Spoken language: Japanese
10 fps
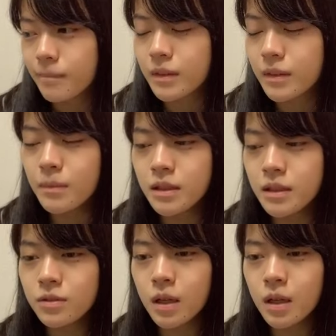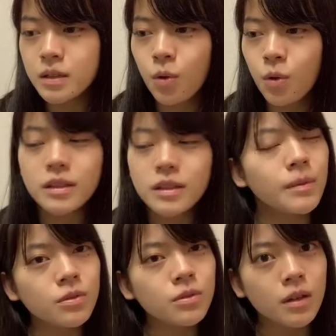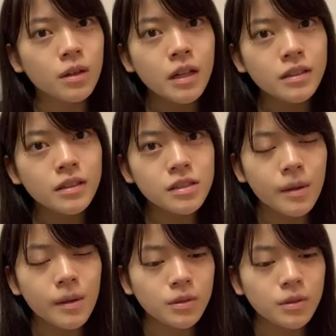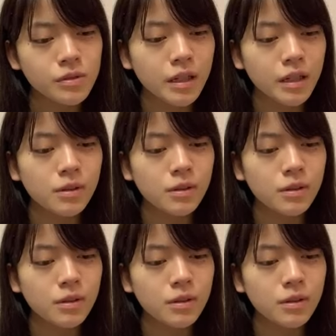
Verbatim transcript: いい美味しいですよね最近あんま食べてないけど